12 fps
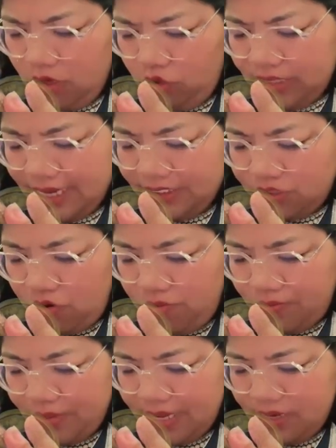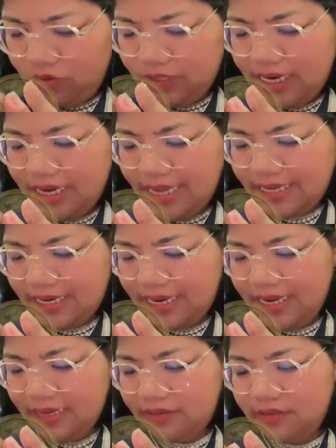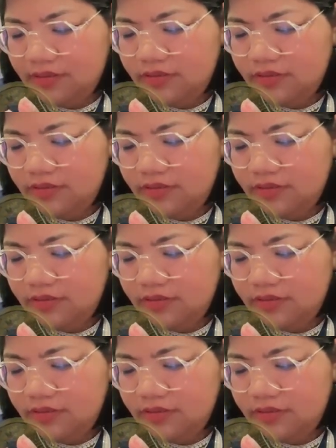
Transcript: lô ta cho một mỹ lô đây đặt thế nào